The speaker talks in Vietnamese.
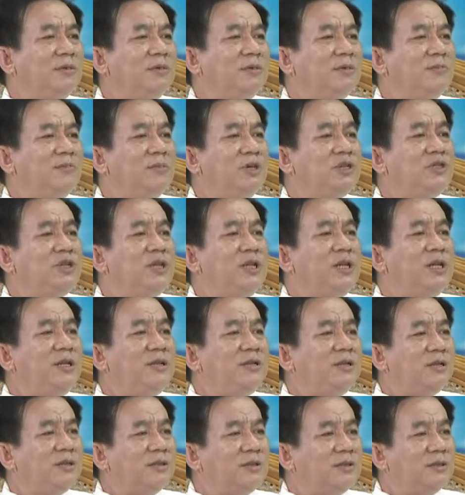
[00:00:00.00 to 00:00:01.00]
mới xử lý
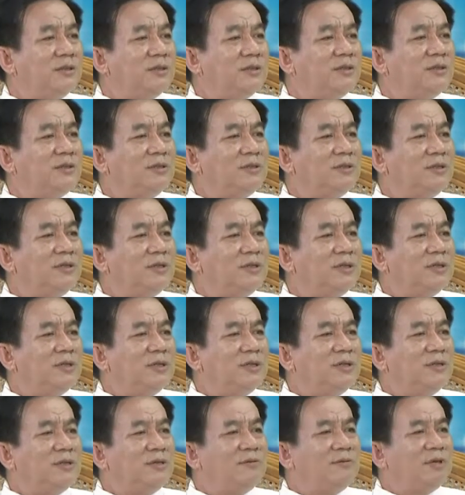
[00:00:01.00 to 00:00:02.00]
được yeah.
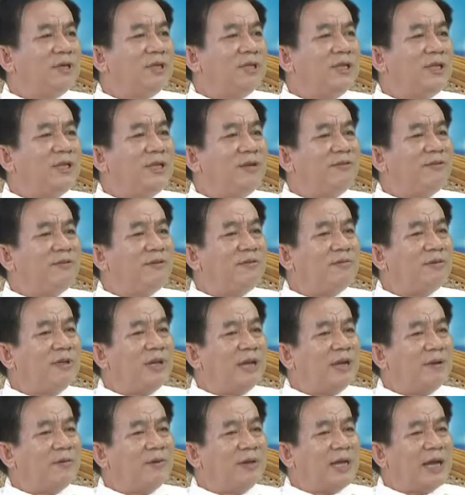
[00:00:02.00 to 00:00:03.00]
và thì nhiều
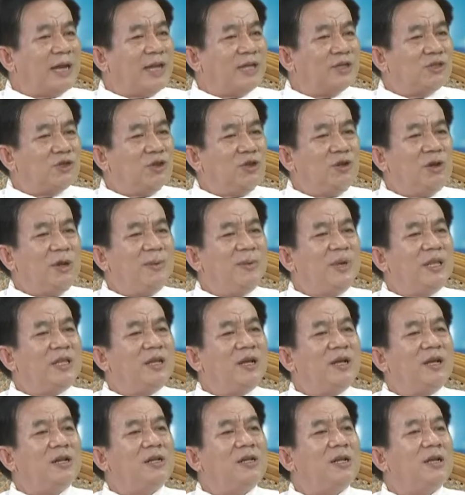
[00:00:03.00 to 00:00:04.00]
đại đa số là bệnh
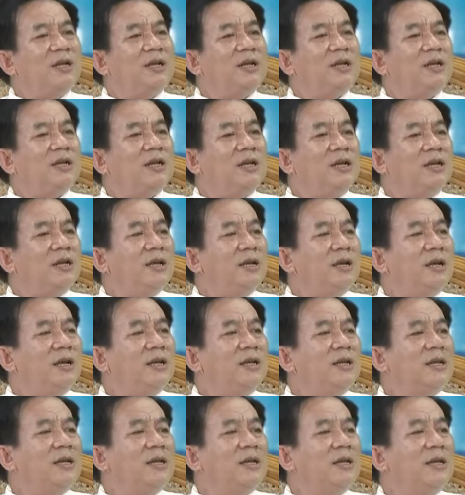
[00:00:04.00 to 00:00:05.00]
nhân là
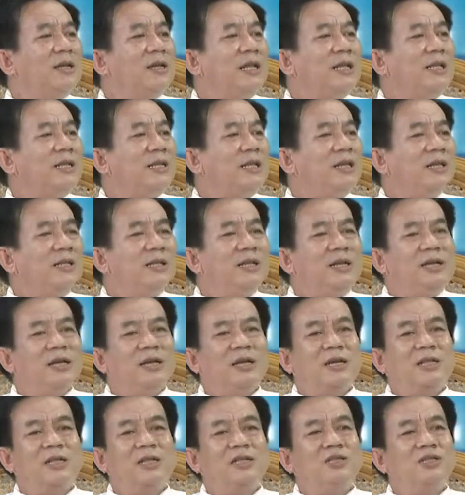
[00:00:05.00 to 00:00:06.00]
À, là lành tính tức
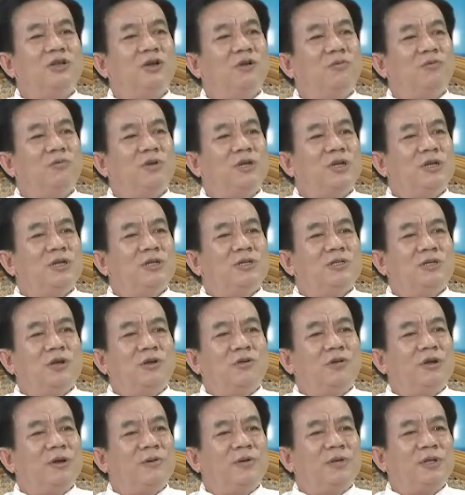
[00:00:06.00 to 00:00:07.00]
là có thể sốt
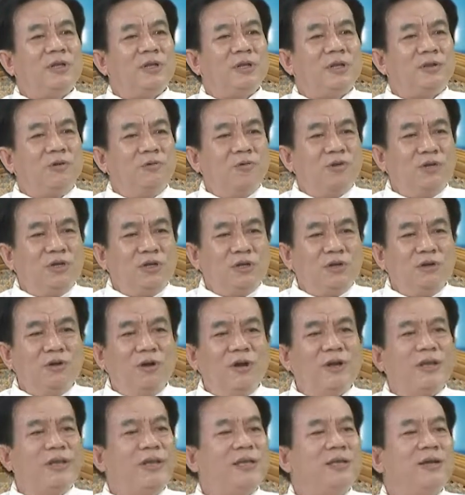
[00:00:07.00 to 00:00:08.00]
sâu đó uống nước
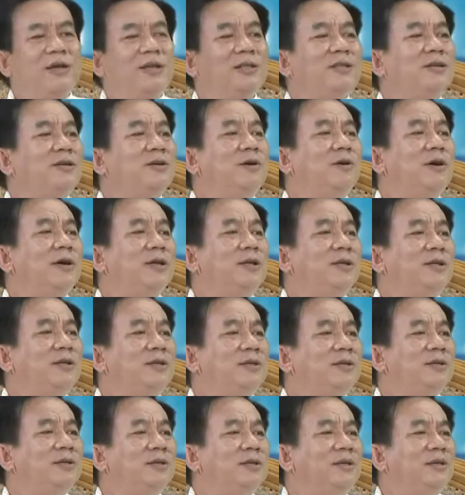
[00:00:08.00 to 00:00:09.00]
no nghỉ ngơi tự khỏi
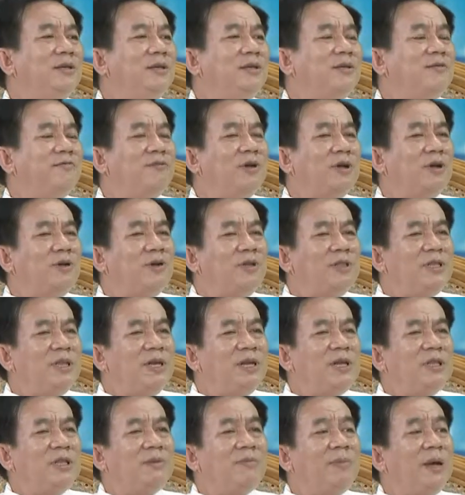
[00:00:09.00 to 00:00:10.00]
yeah. Dạ. và còn tỷ
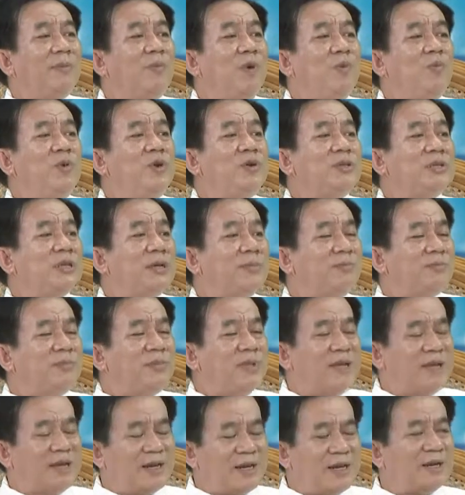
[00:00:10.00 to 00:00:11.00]
lệ ba bốn mươi phần trăm
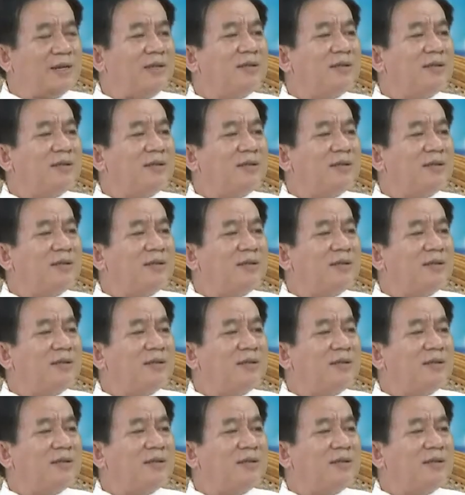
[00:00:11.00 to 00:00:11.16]
là nặng